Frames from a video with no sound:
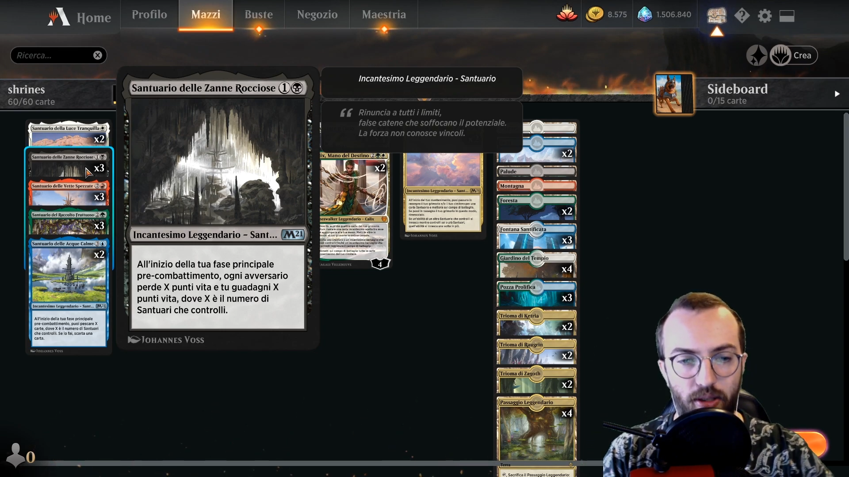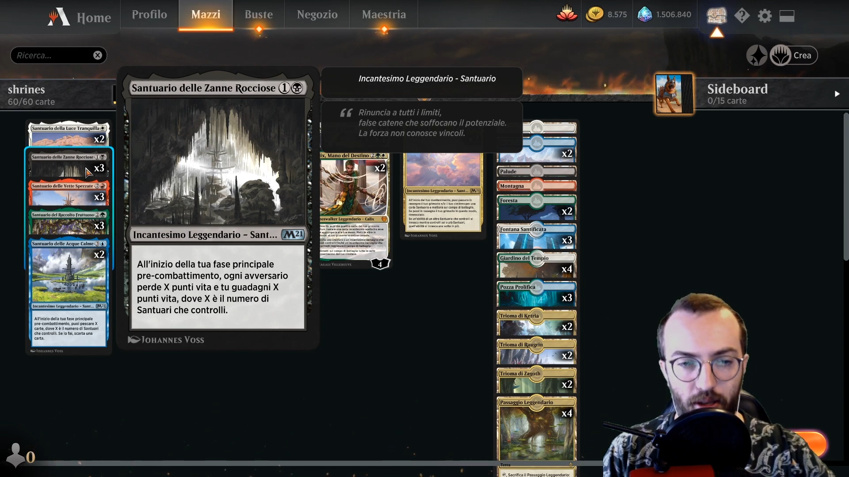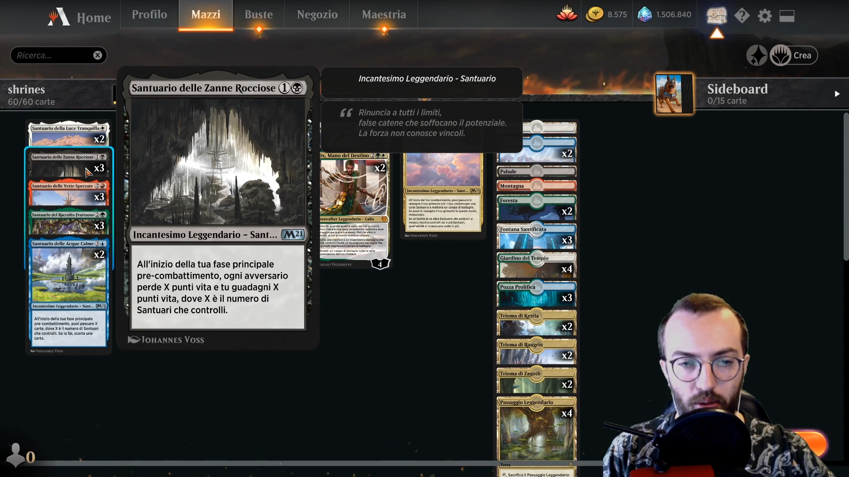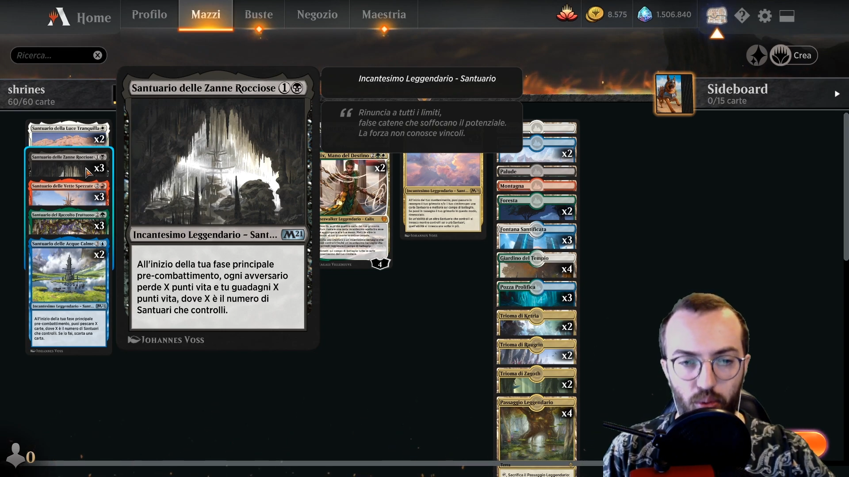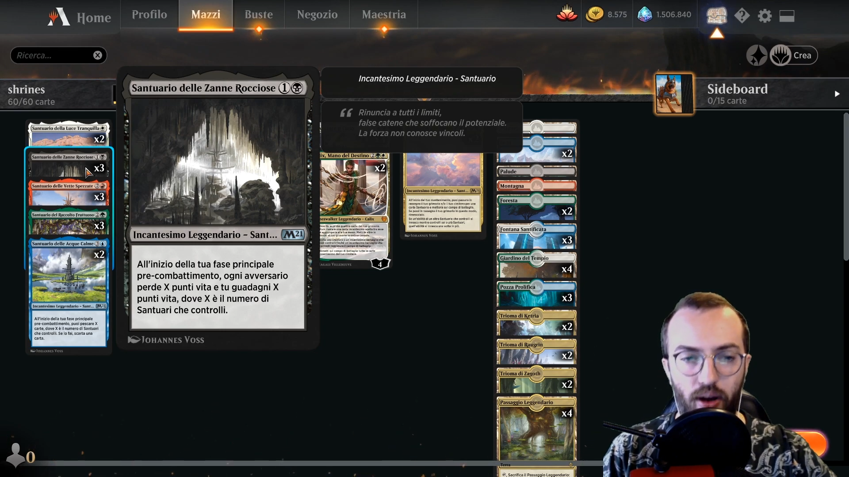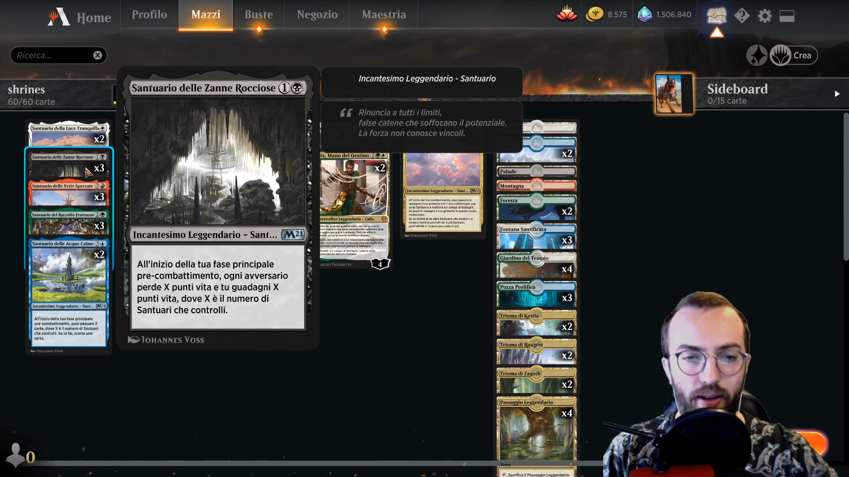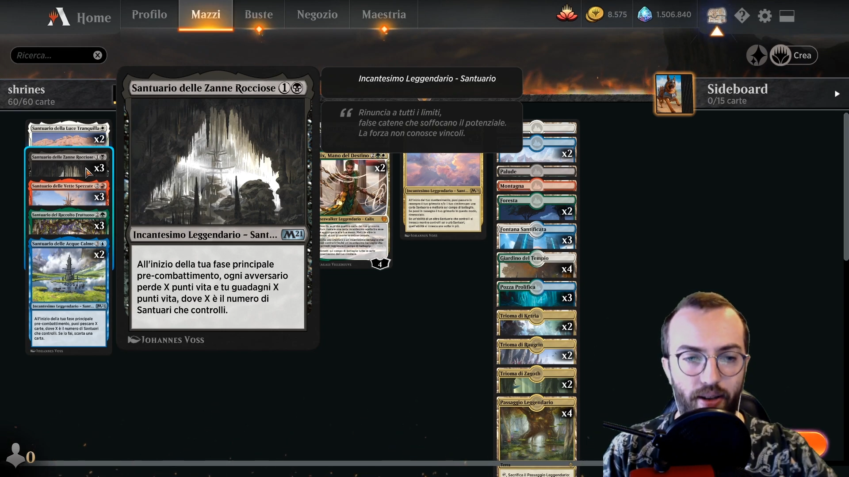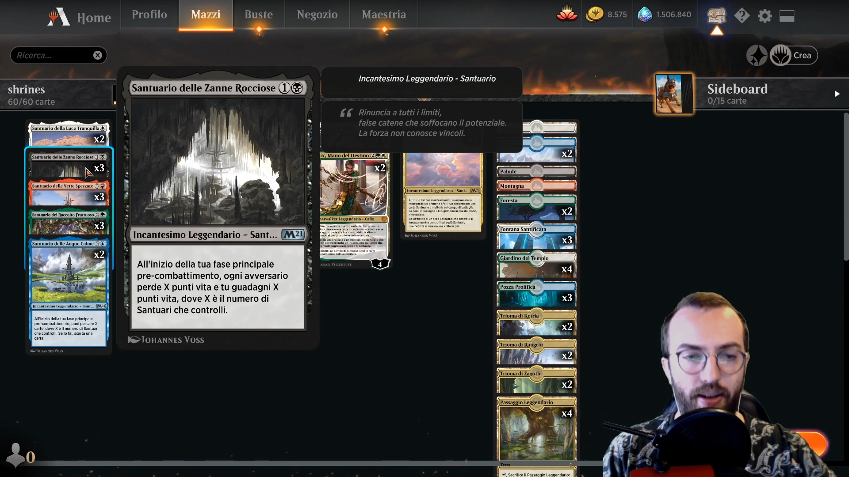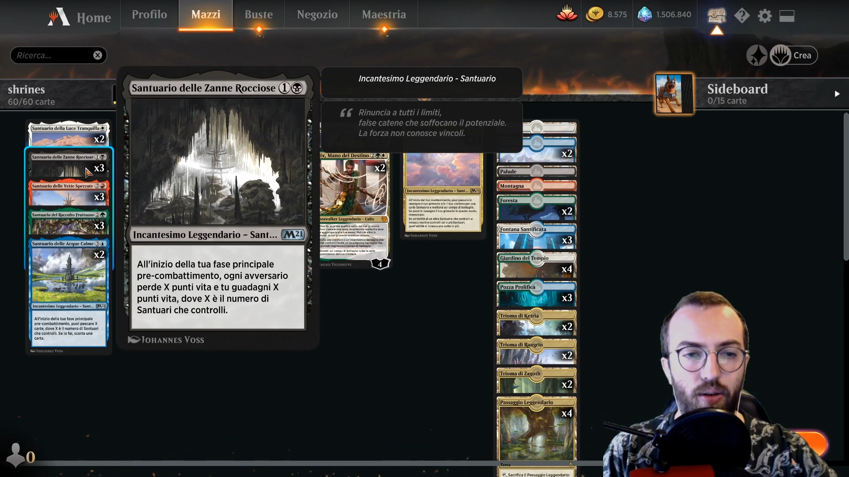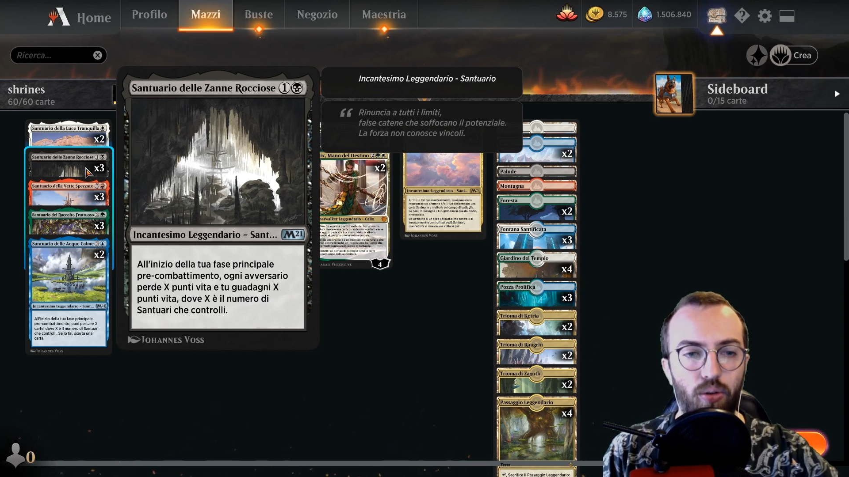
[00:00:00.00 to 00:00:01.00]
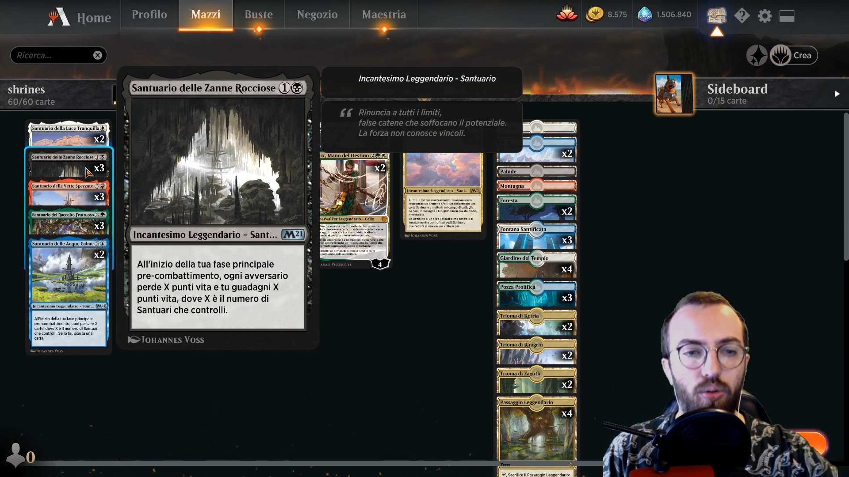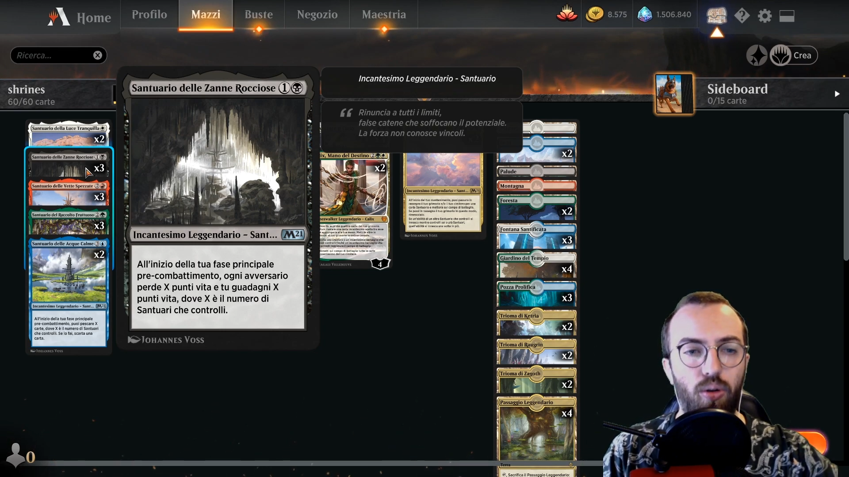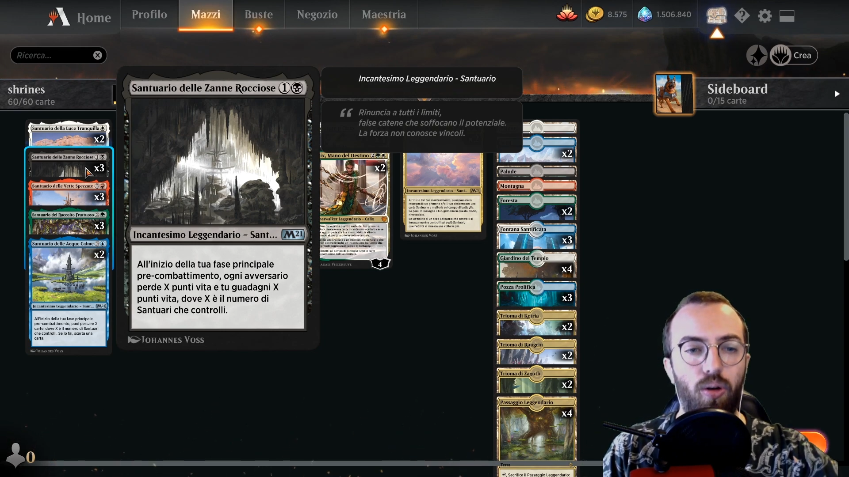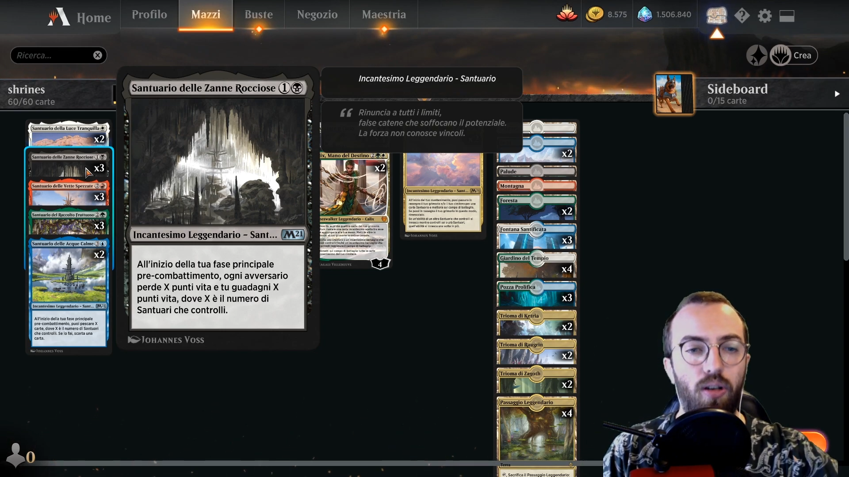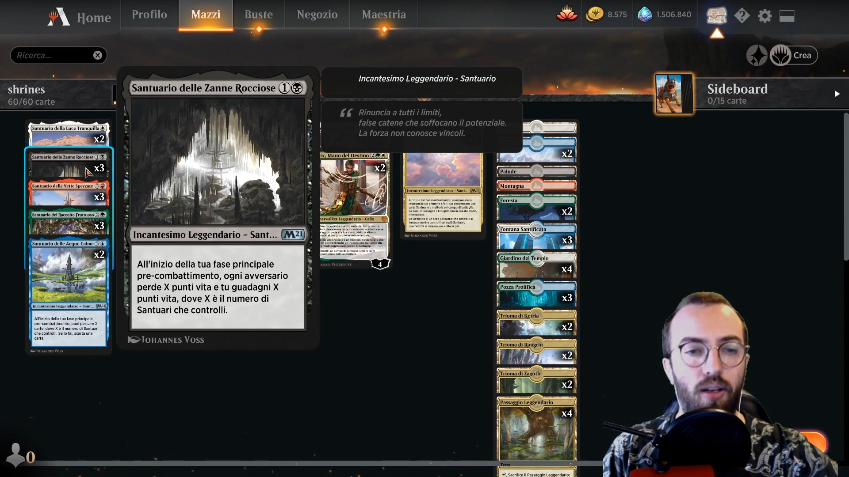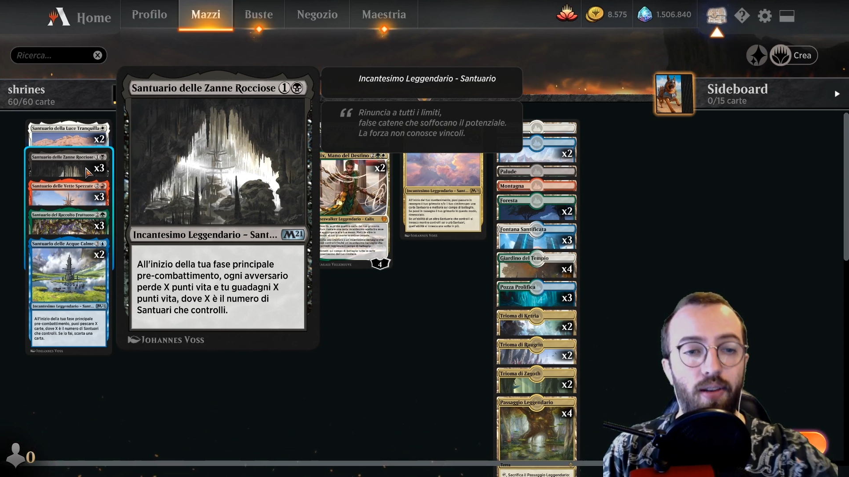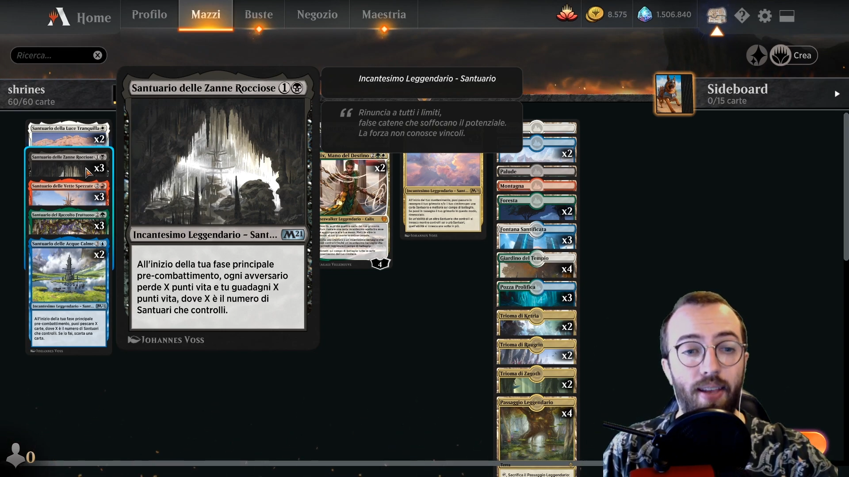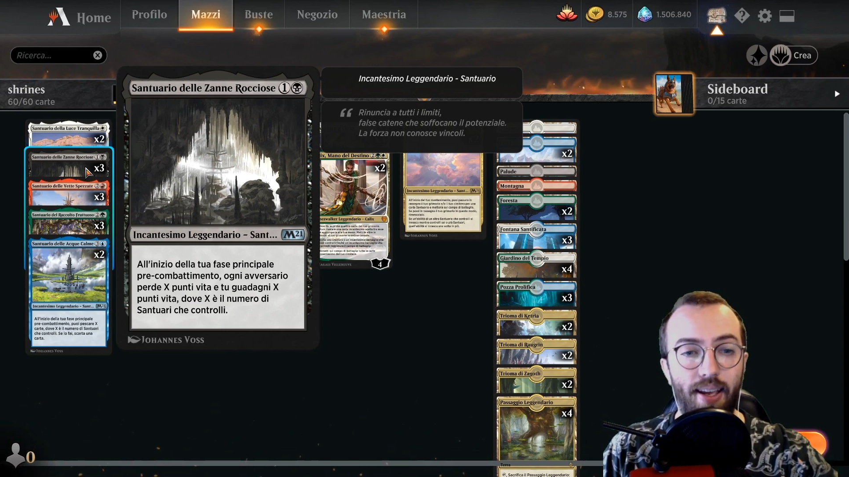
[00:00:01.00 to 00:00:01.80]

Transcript: santuari che controlli,